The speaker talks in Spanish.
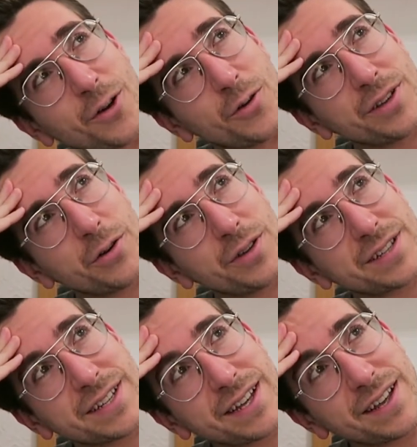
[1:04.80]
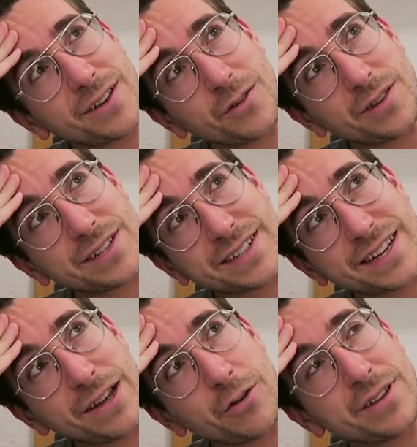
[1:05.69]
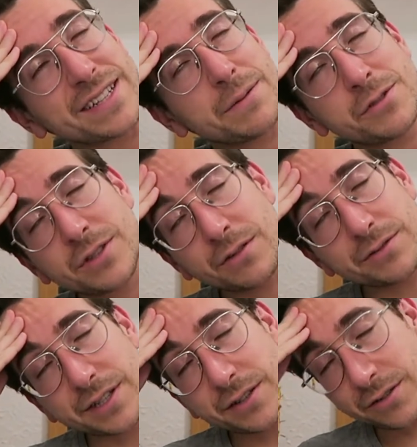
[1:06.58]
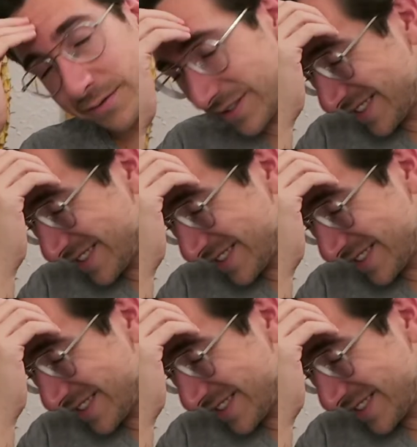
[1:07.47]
Hoy, hoy es que. Hoy es que. Hoy es que he visto a un tío.